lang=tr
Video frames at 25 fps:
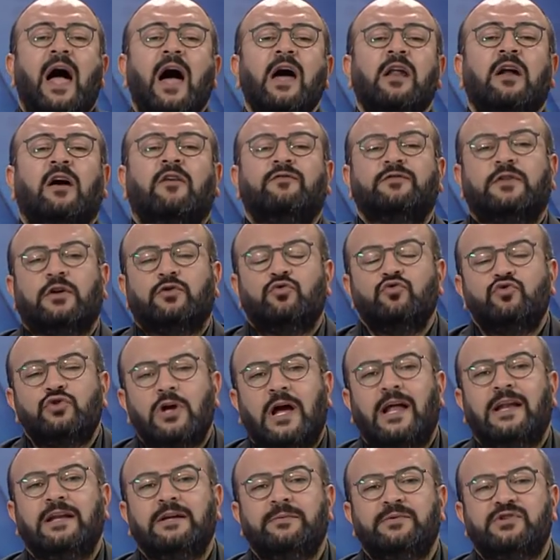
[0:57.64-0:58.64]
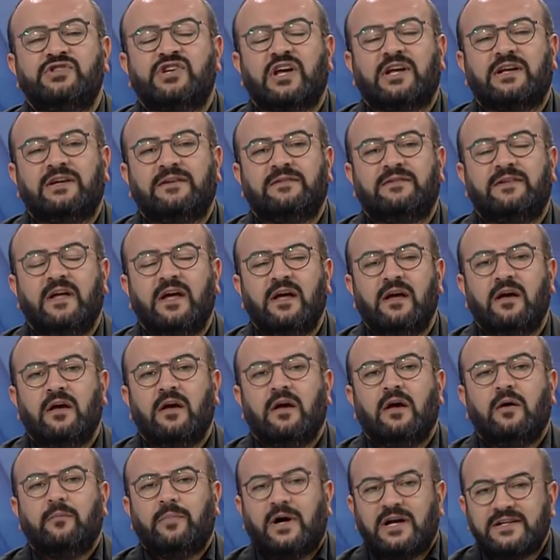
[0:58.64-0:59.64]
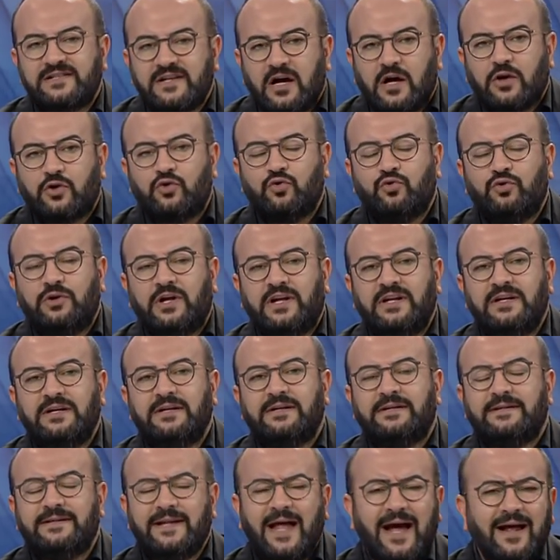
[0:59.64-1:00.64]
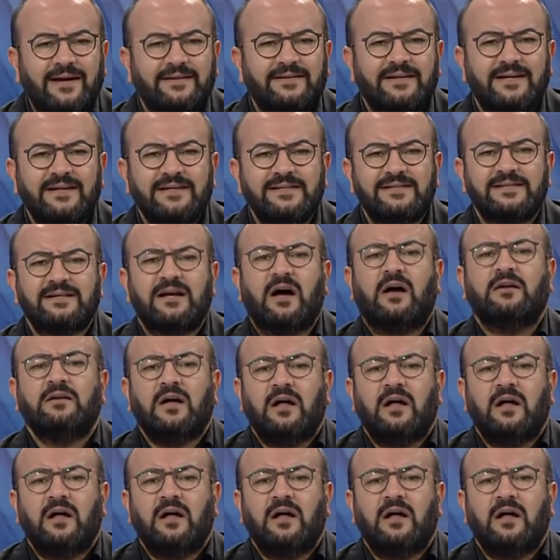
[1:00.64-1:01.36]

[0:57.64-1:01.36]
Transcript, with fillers: Her hafta düzenli bir şekilde pazar günleri neredeyiz?